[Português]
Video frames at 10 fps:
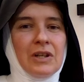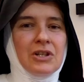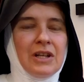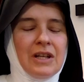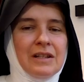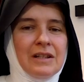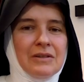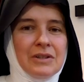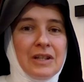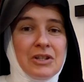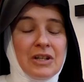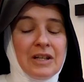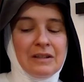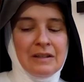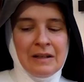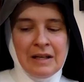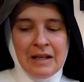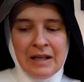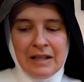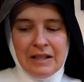da esquerda ou da direita.
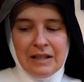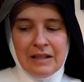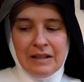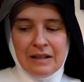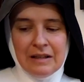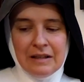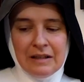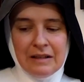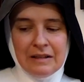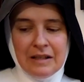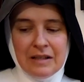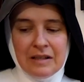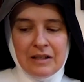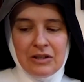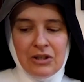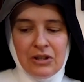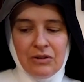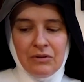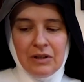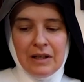E nesse
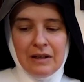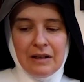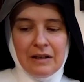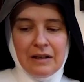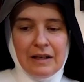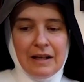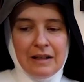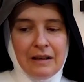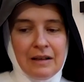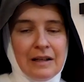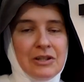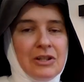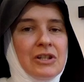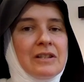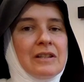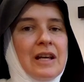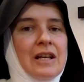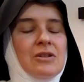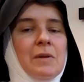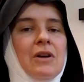sentido é que a gente
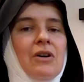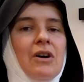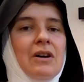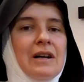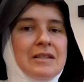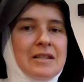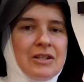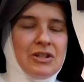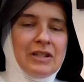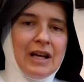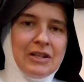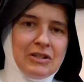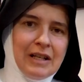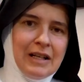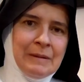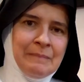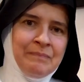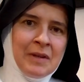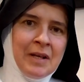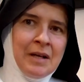entende melhor a santidade dele
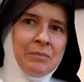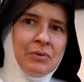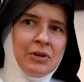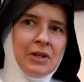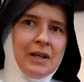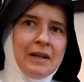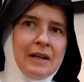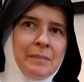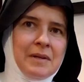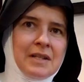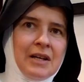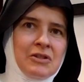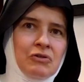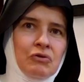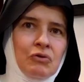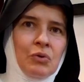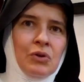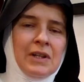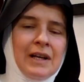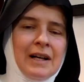porque apesar de
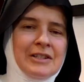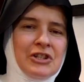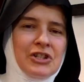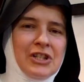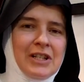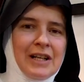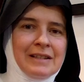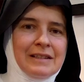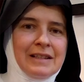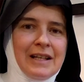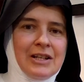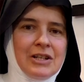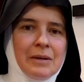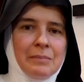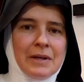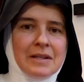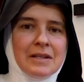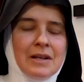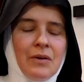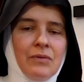toda a gigantesca
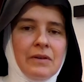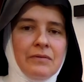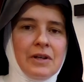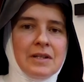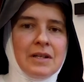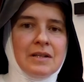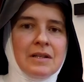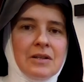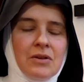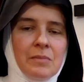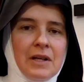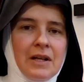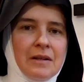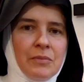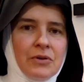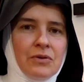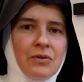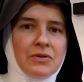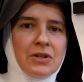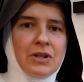pressão que foi exercida sobre ele depois do
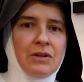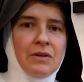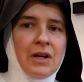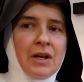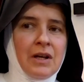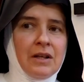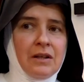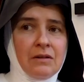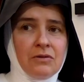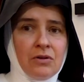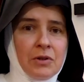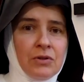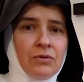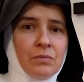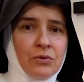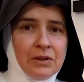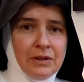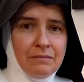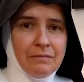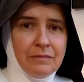concílio e sobretudo por,
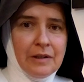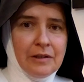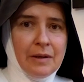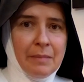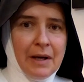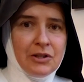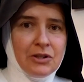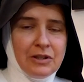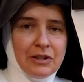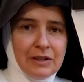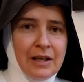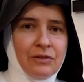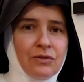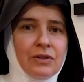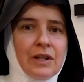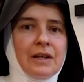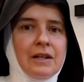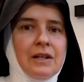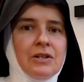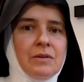da, parte de dentro da
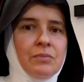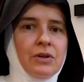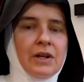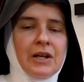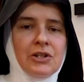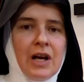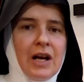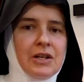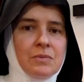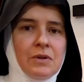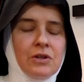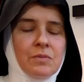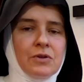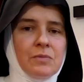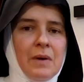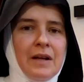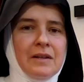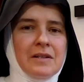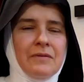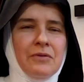igreja por cardeais, bispos,
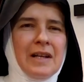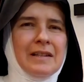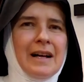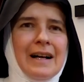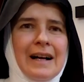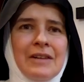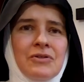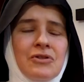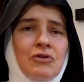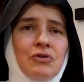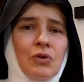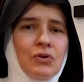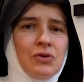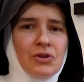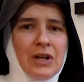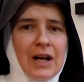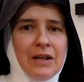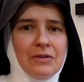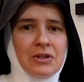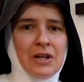padres, ele foi atacado de todos os
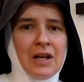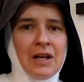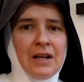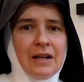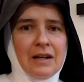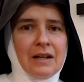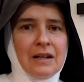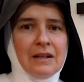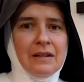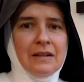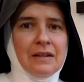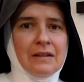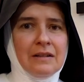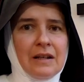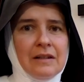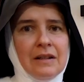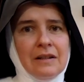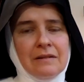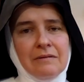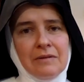lados, uh, da,
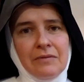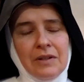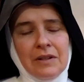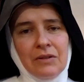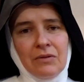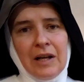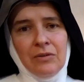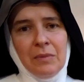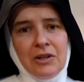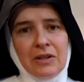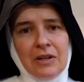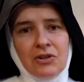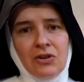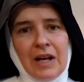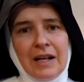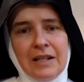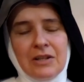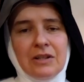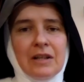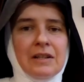da, enfim, né, do lado mais
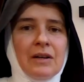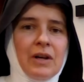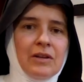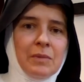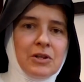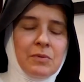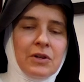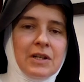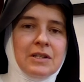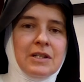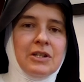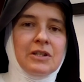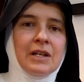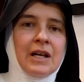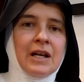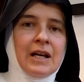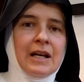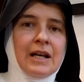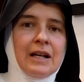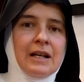tradicionalista até o lado mais progressista.
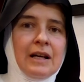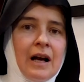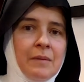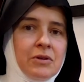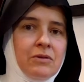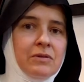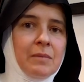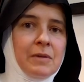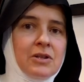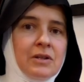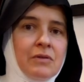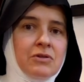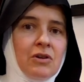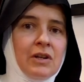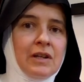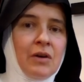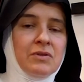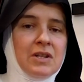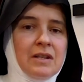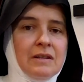Ele absolutamente não só não
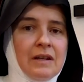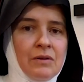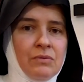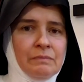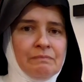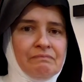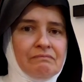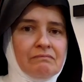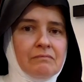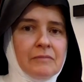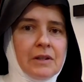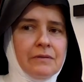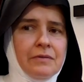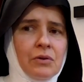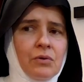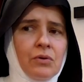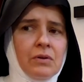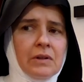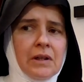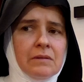cedeu
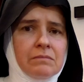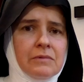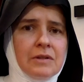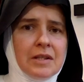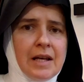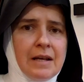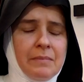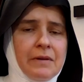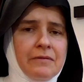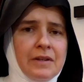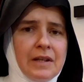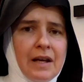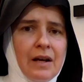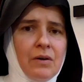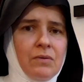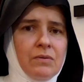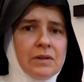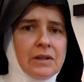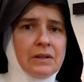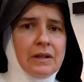ficou uh, sempre fiel uh,
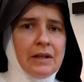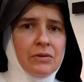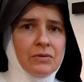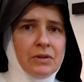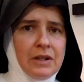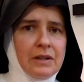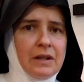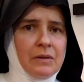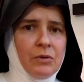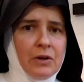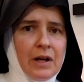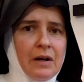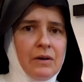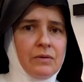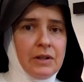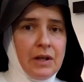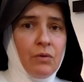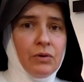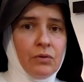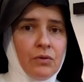à doutrina, à moral e
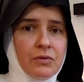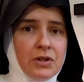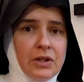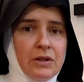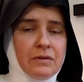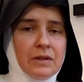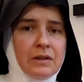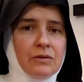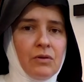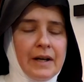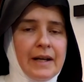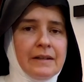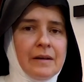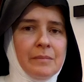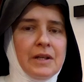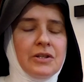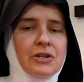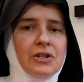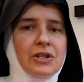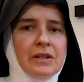ao que o concílio uh, corretamente
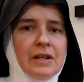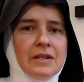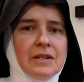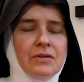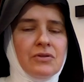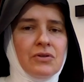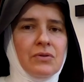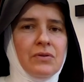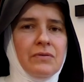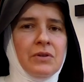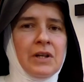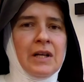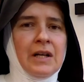tinha trazido de novo,